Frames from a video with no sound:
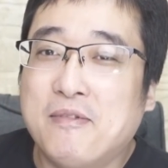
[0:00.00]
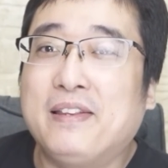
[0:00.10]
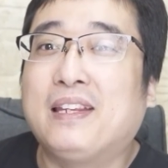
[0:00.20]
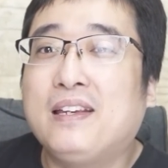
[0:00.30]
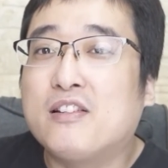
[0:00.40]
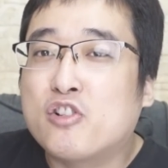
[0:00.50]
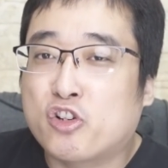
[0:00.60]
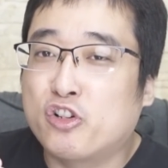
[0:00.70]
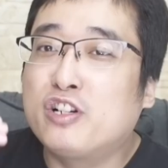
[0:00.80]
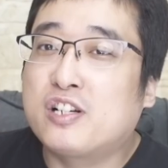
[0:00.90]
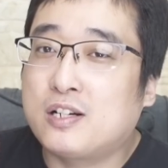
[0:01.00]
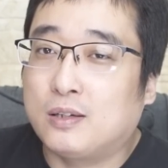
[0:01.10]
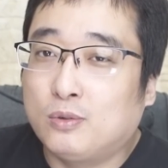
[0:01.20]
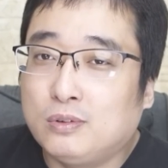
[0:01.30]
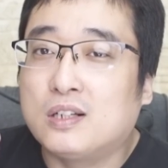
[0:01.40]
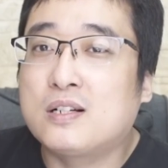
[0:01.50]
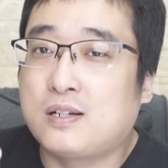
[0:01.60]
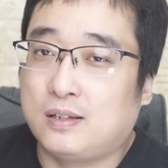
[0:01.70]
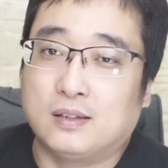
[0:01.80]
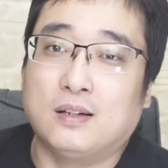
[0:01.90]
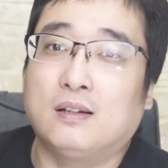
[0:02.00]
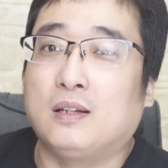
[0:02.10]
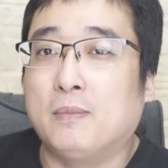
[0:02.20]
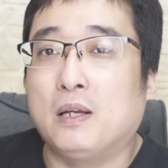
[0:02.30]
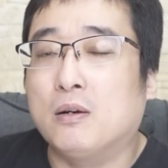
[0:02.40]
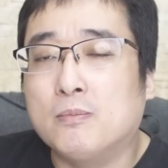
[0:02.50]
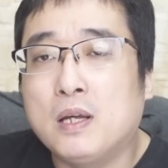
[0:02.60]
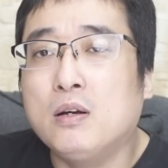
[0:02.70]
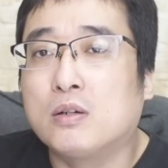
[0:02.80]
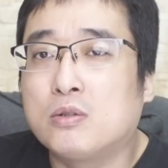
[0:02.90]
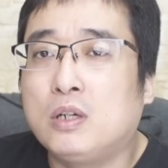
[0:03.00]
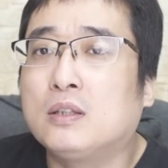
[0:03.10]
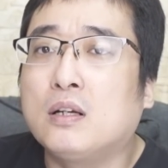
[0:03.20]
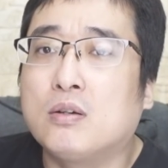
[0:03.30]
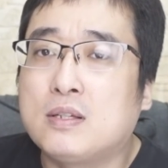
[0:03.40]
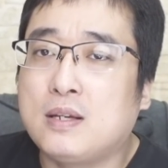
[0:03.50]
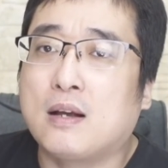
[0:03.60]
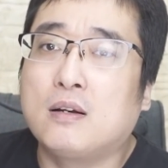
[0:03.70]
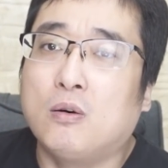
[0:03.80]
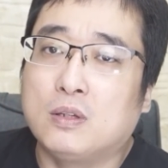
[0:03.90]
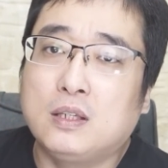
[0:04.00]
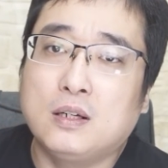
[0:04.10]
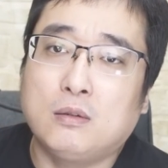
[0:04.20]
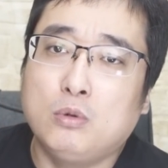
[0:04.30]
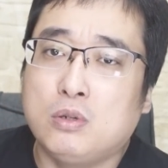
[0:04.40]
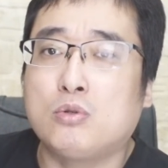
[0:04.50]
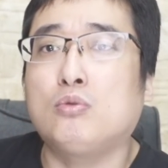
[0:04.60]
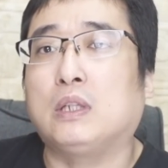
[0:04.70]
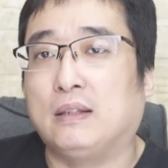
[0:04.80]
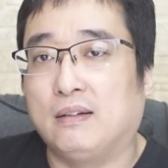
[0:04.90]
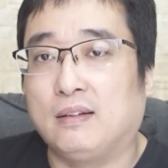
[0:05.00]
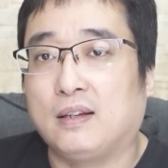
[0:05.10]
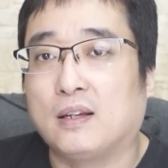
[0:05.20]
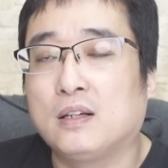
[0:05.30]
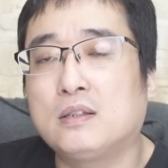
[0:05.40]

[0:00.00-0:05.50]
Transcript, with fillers: 问题实质做事的能力没有，没有说能够建构一个论述的能力，